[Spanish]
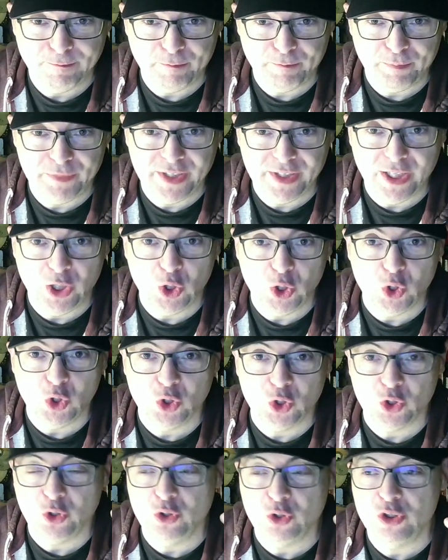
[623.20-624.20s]
De lo
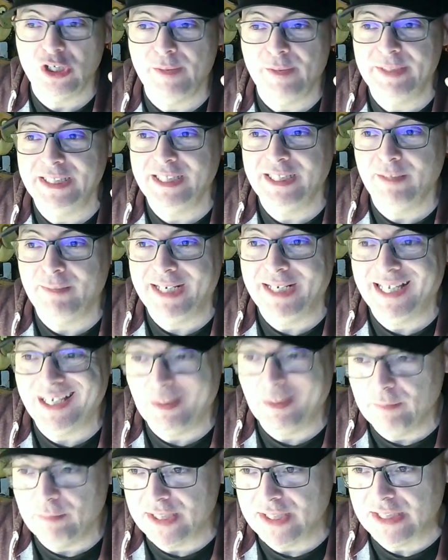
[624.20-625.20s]
horrorosamente mala
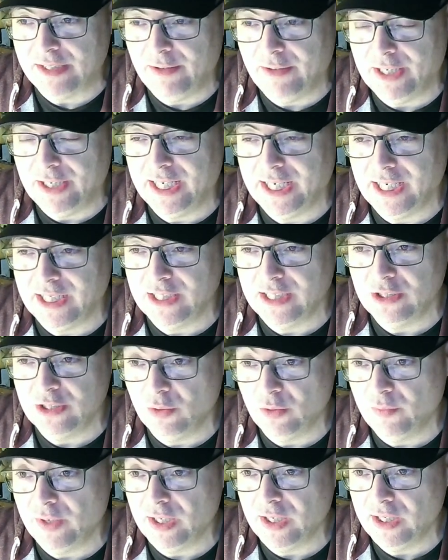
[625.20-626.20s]
que pensaba que era
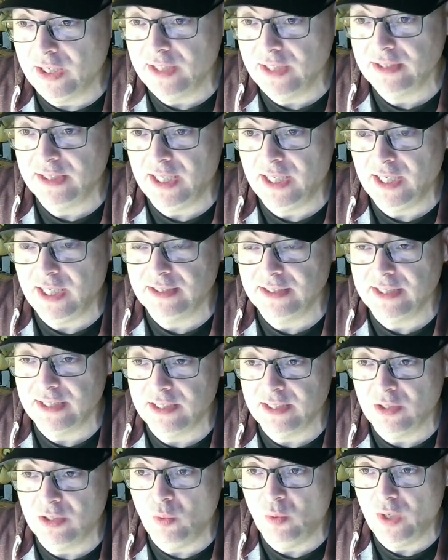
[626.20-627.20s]
Christopher Lee esta, esta
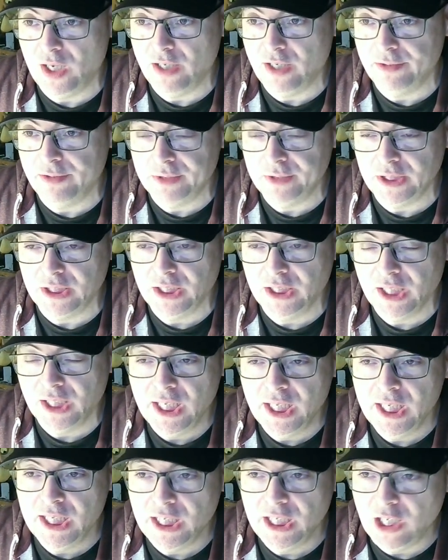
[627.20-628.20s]
secuela, ¿no? Y,
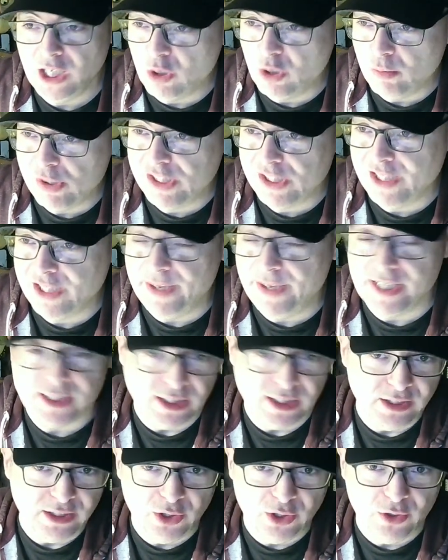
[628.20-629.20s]
y cómo él se había
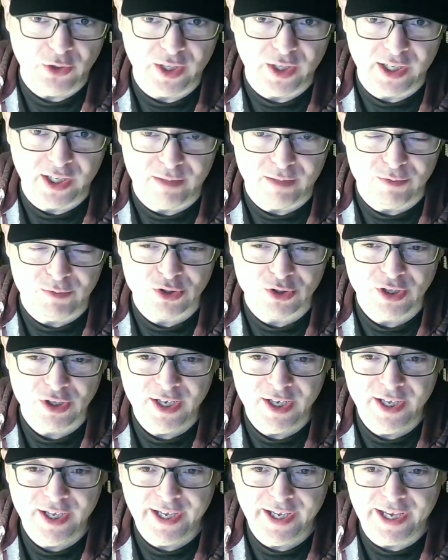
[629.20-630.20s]
sentido, dijéramos,
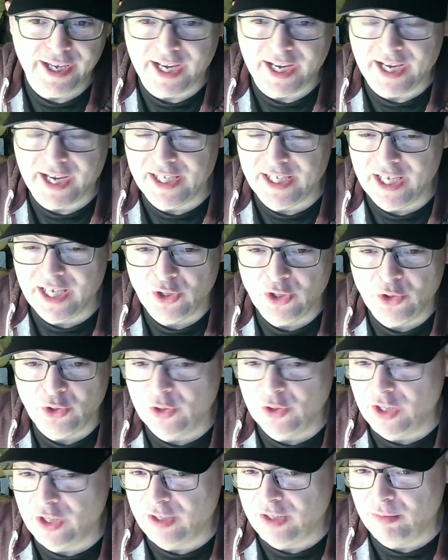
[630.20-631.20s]
engañado
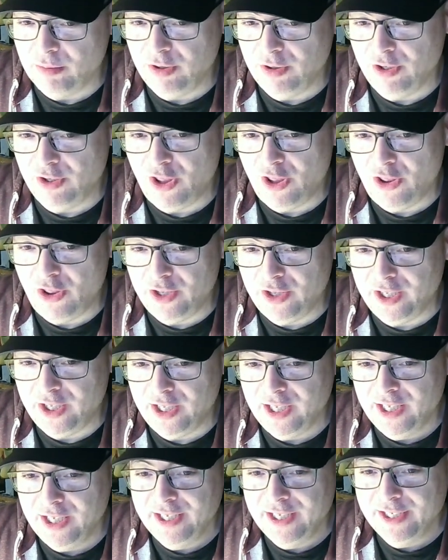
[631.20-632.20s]
o decepcionado de,
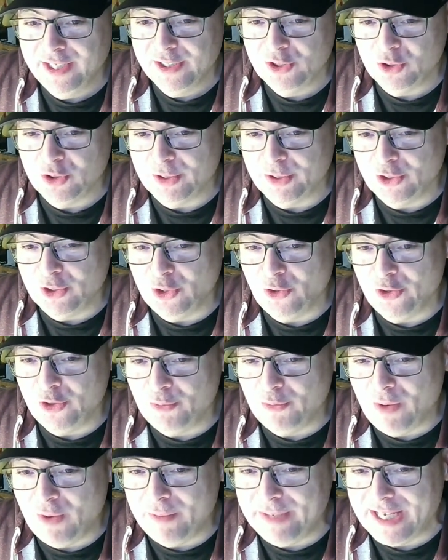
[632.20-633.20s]
sobre todo de
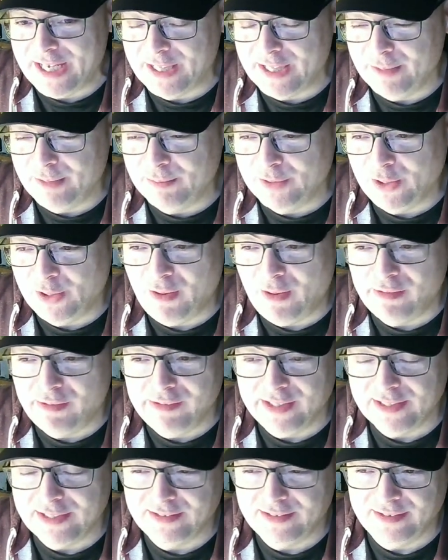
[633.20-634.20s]
no haber aceptado
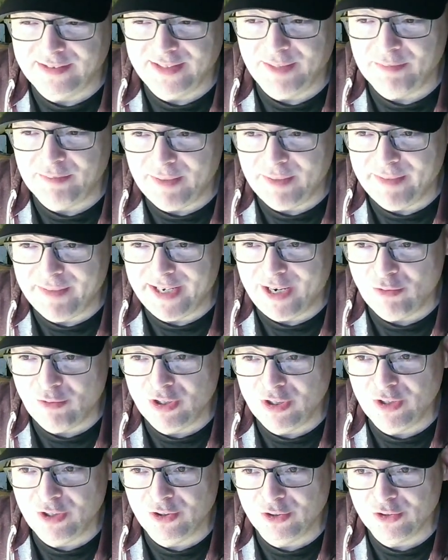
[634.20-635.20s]
hacer ese primer
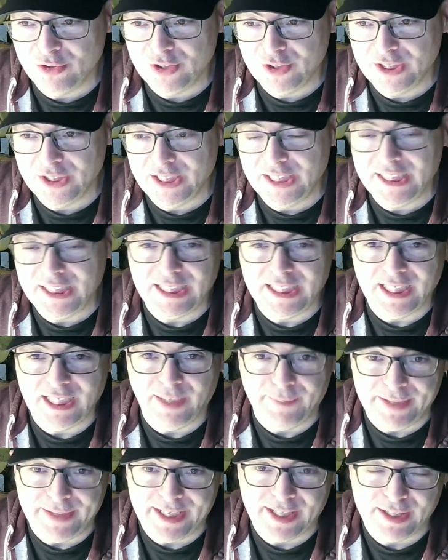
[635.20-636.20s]
Aullidos y
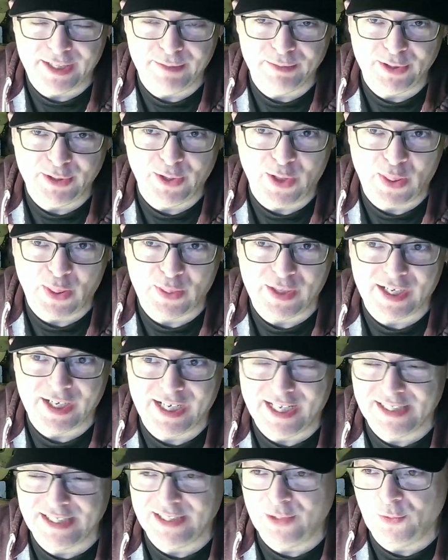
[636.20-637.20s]
haber aceptado hacer
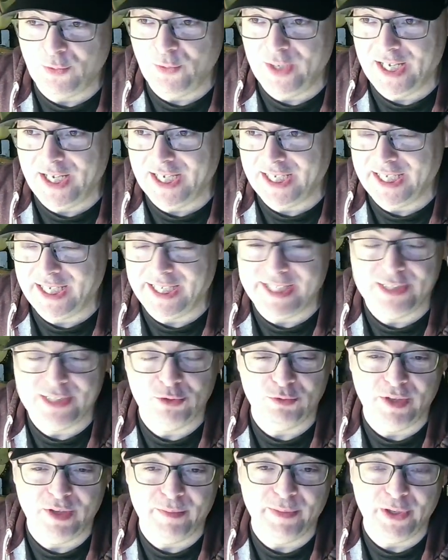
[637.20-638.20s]
la secuela, que es
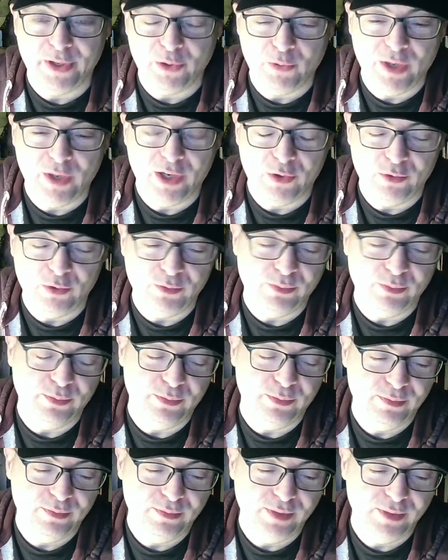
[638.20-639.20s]
una película con,
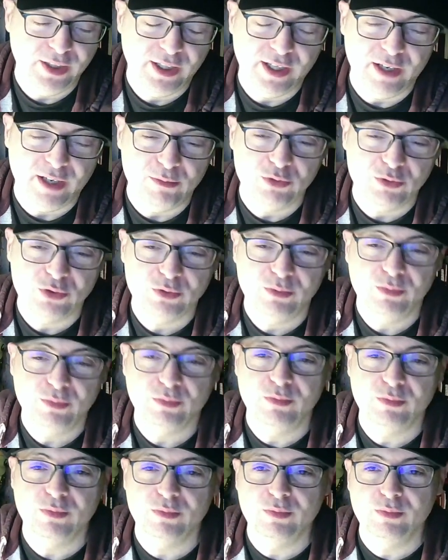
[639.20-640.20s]
dijéramos,
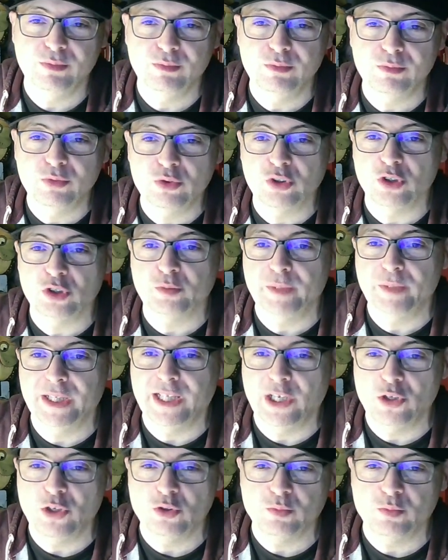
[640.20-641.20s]
muchos
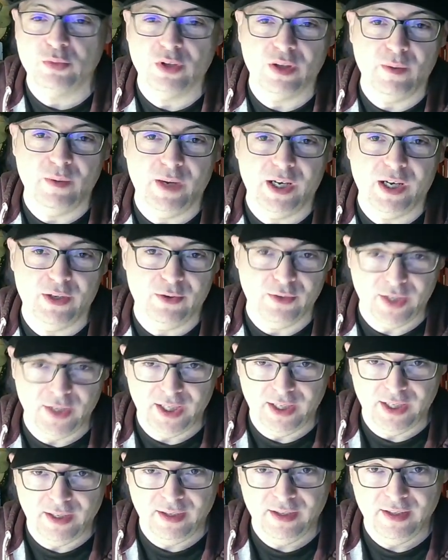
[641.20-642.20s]
peldaños por debajo
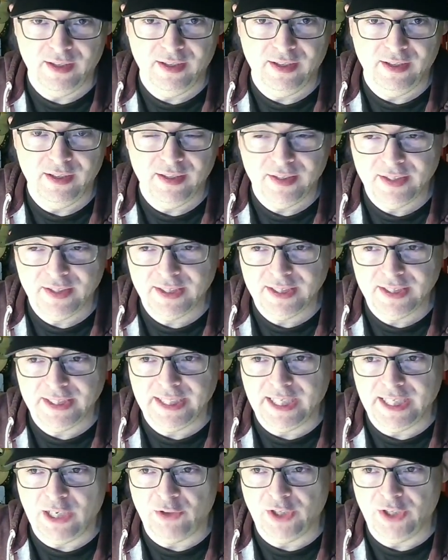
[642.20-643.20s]
de,
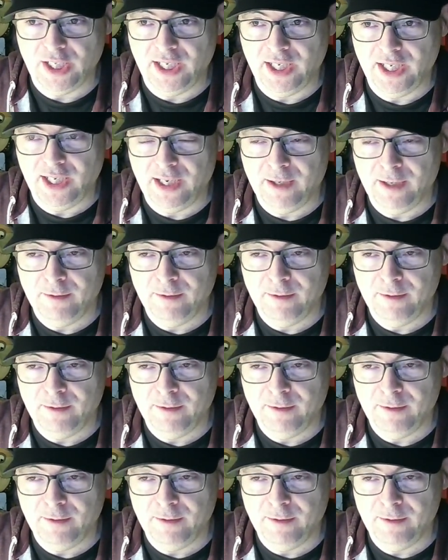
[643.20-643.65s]
la original.